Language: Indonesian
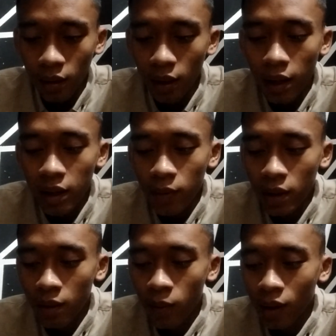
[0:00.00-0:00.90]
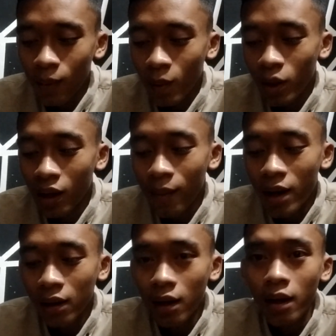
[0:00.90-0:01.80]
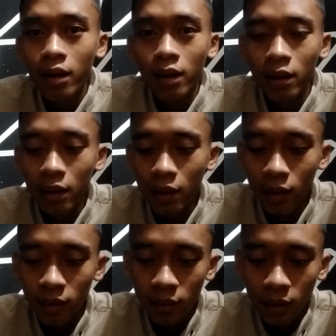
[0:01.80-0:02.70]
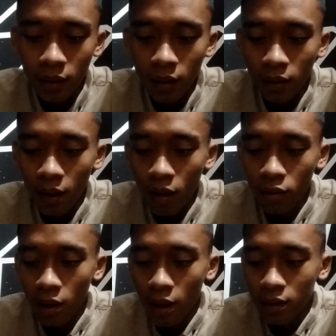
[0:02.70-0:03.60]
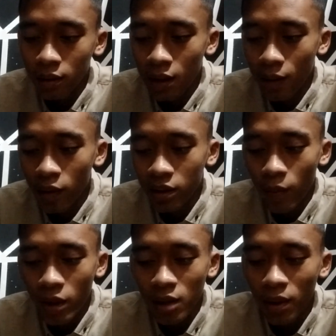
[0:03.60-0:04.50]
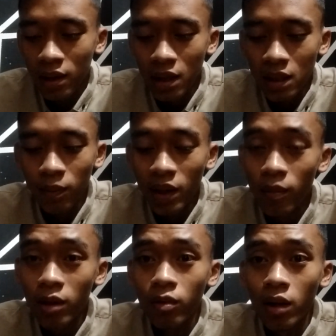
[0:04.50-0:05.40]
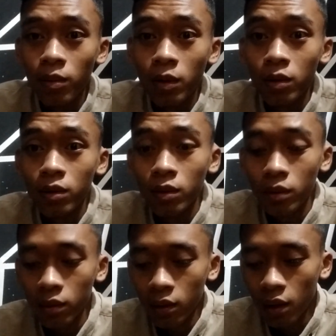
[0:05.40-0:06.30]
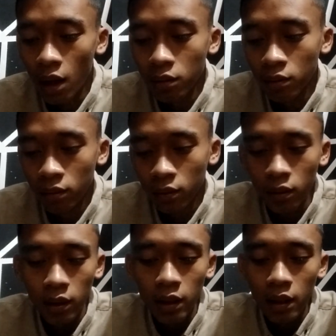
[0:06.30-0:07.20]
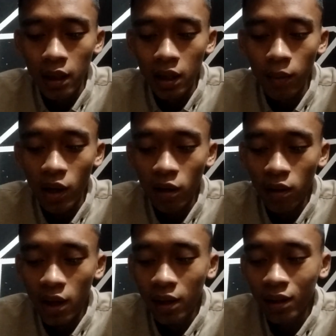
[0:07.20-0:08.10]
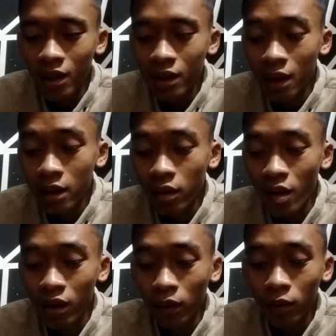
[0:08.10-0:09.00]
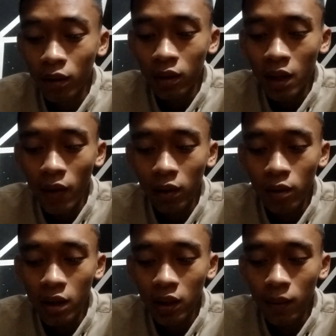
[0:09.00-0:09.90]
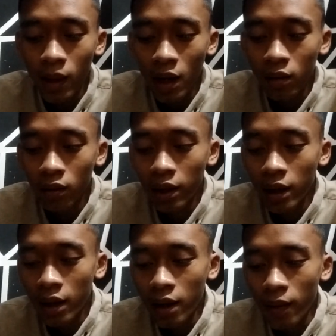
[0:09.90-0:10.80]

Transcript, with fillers: Laga ini menjadi pertemuan pertama antara Argentina dan Australia sejak persahabatan pada September 2007 lalu dimenangkan oleh Argentina dengan skor 1-0 lewat gol yang diciptakan oleh